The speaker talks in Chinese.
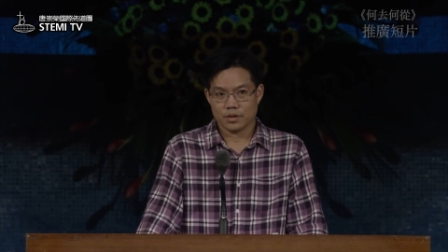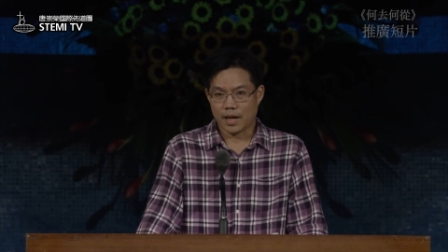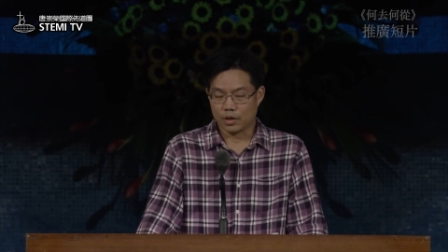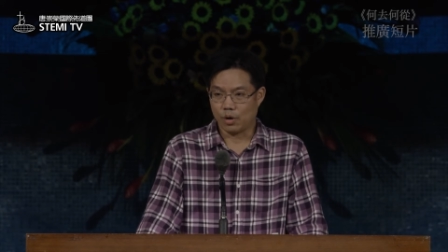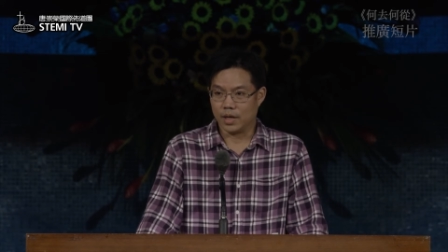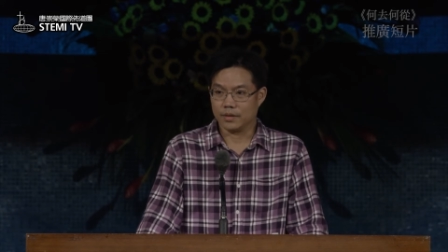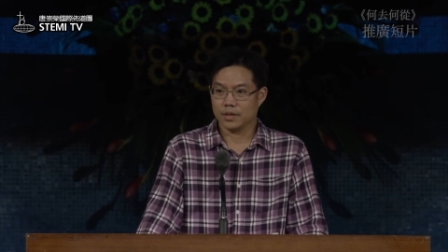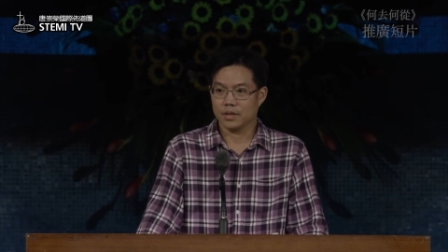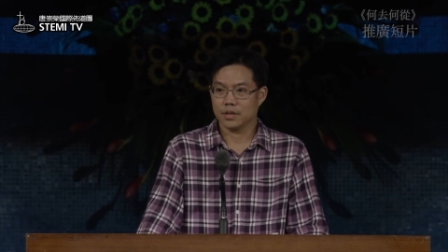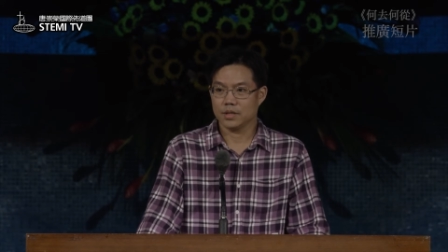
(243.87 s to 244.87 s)
贷款，
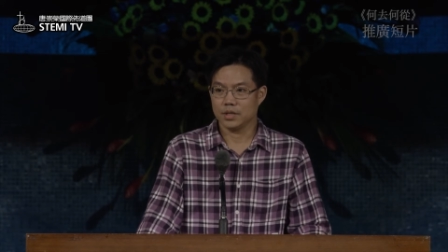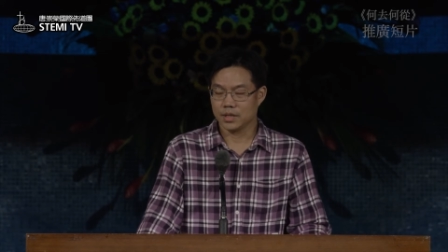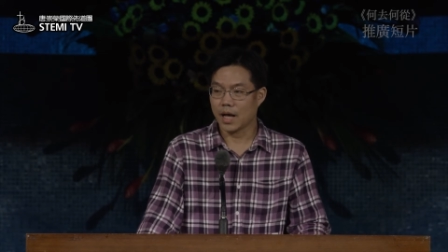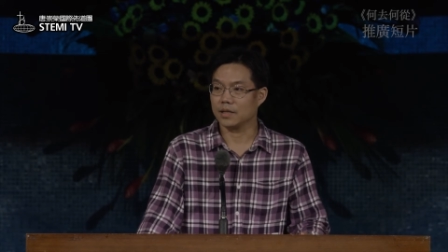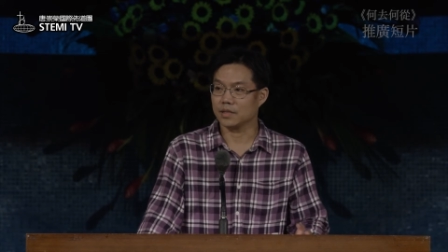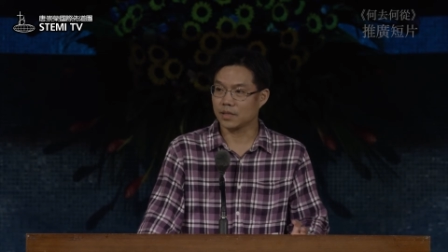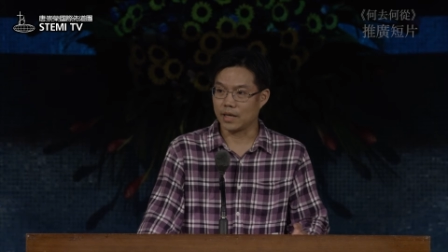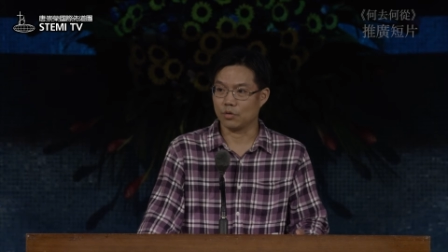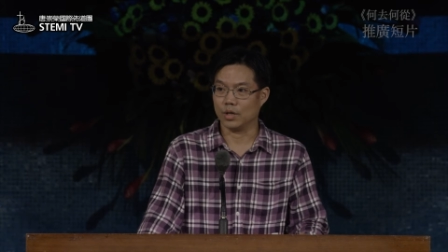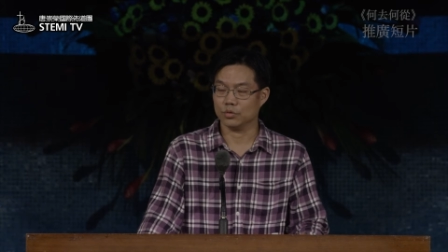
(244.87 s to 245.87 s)
银行的
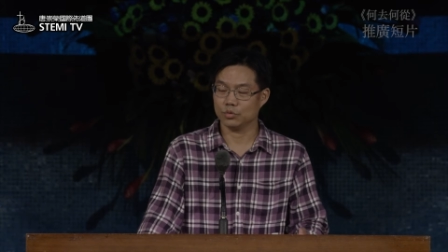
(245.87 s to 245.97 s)
贷款。